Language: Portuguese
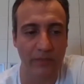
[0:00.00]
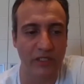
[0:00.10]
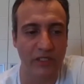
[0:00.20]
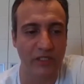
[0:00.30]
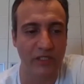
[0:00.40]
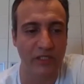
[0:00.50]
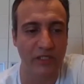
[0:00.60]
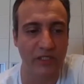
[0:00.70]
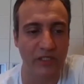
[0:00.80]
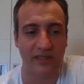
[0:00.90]
pessoas
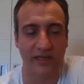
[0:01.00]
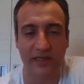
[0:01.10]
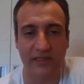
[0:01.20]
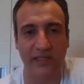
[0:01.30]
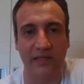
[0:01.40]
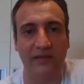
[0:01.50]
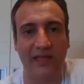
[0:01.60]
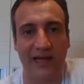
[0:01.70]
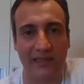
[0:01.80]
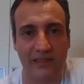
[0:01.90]

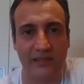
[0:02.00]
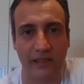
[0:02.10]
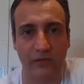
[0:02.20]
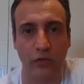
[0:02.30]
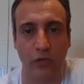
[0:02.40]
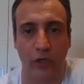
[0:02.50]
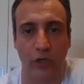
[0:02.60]
sentadas dentro do ônibus.